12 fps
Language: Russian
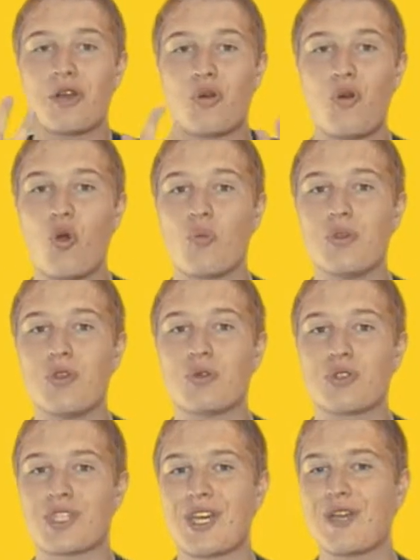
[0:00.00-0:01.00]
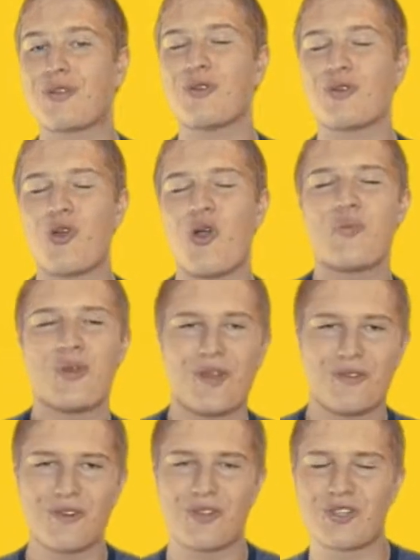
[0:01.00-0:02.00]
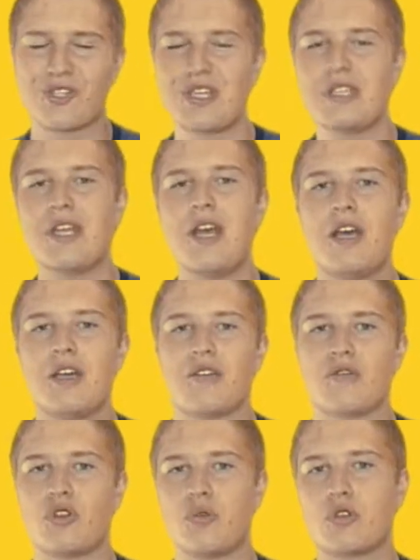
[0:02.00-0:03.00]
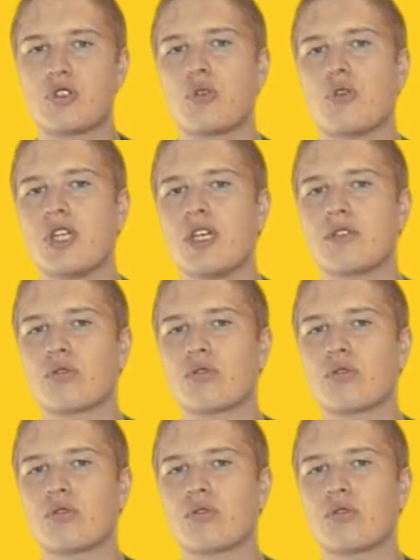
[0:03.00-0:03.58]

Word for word: копию, настоящую копию iPhone 6, а в чем он заключается?